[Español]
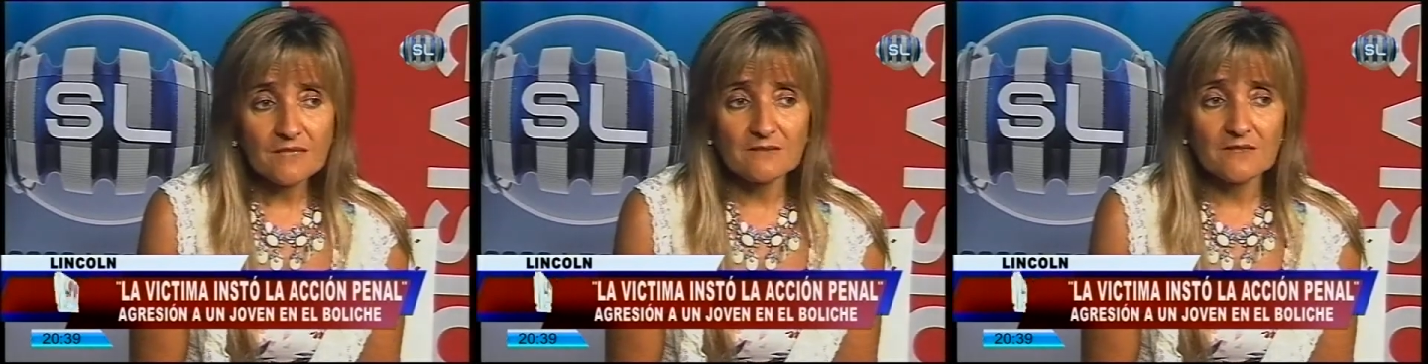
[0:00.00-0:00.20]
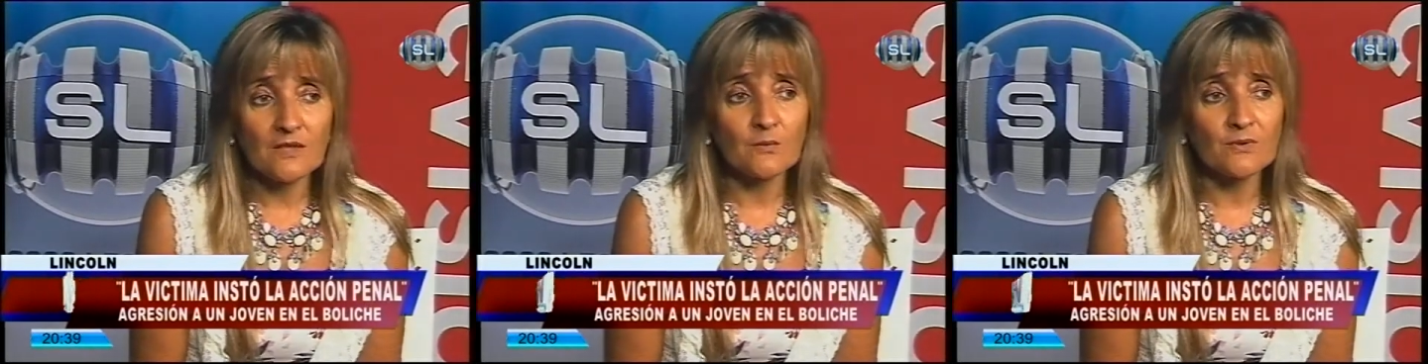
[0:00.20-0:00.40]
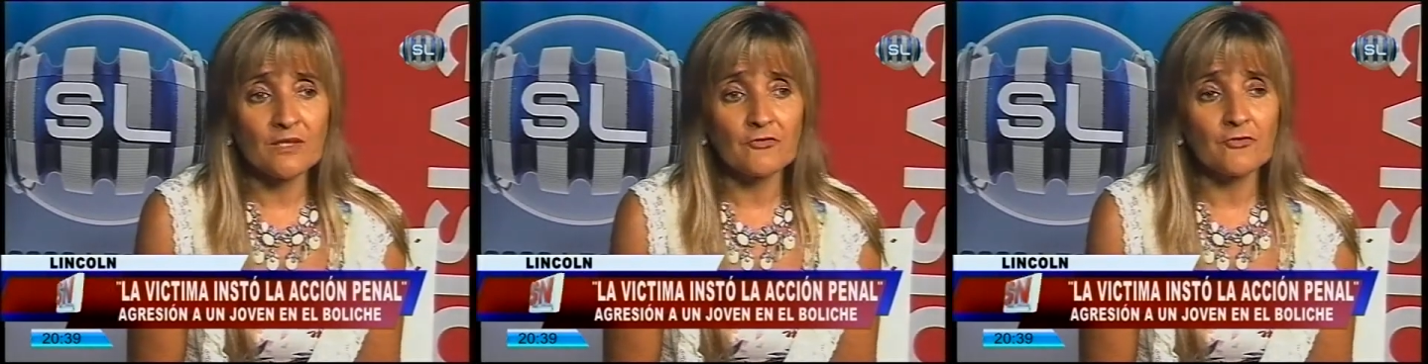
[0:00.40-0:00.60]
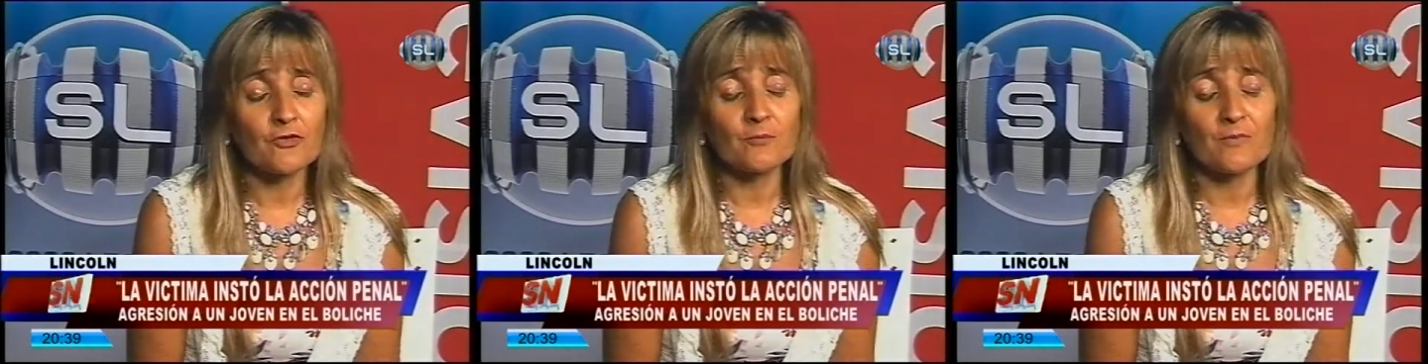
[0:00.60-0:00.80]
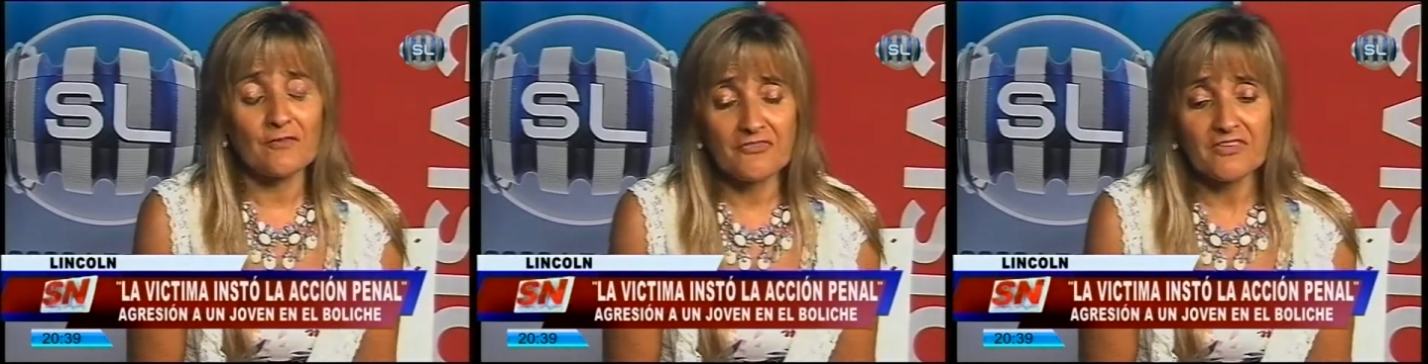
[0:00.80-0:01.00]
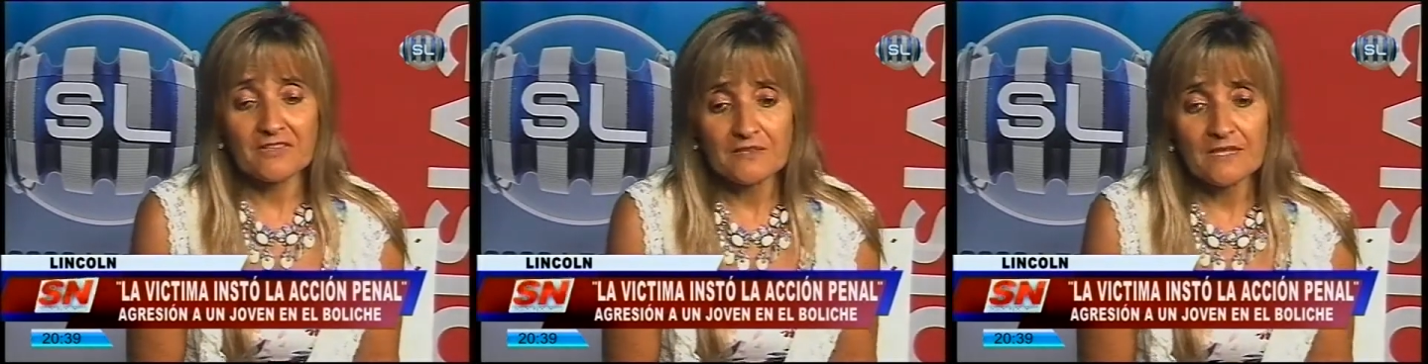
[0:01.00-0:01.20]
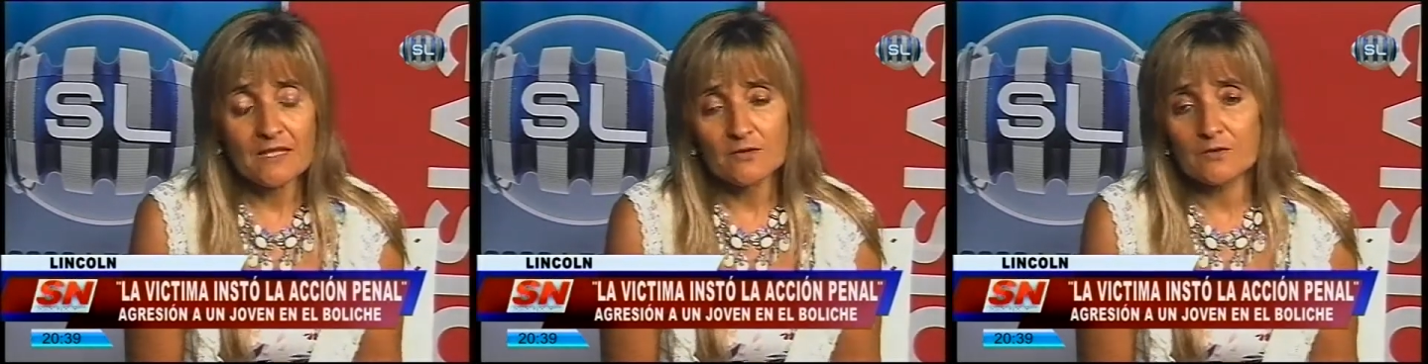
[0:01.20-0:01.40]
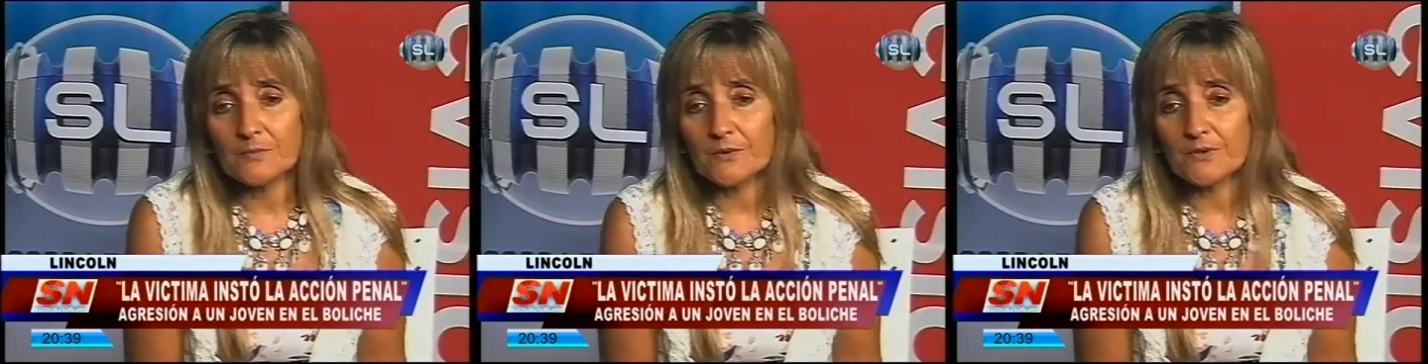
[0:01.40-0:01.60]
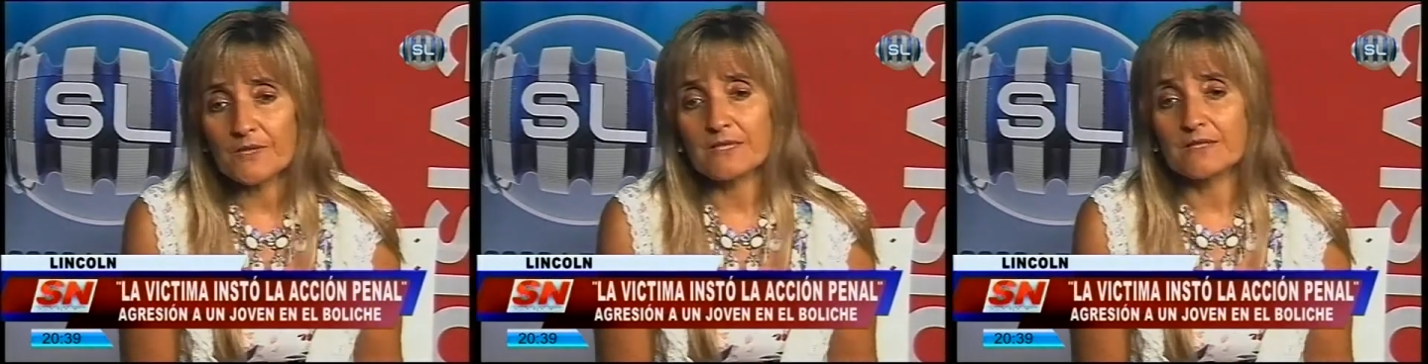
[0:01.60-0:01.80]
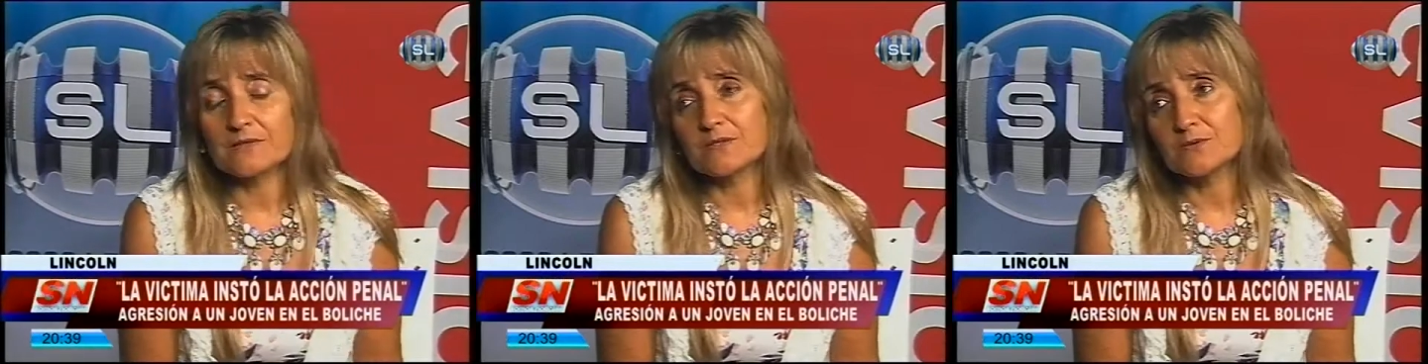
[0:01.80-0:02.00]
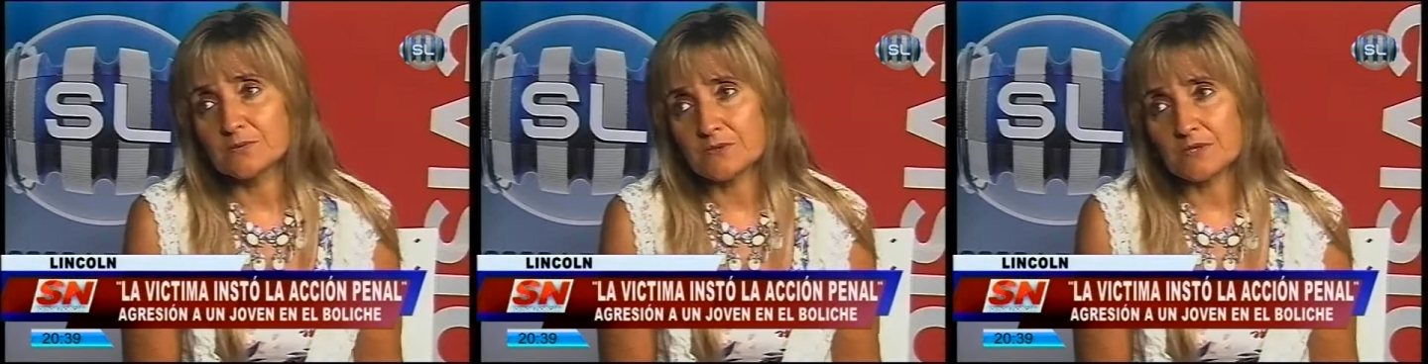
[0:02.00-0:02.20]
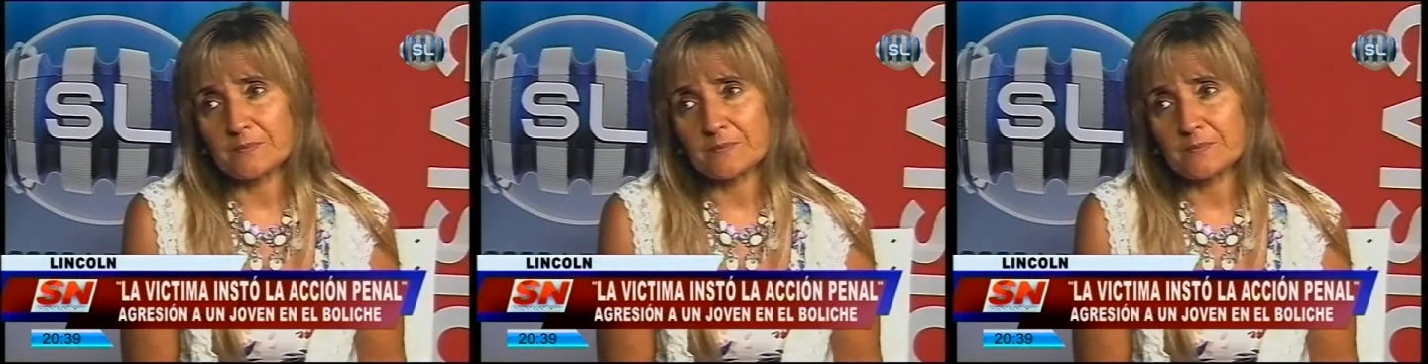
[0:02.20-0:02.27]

de alguna forma afectado por la actitud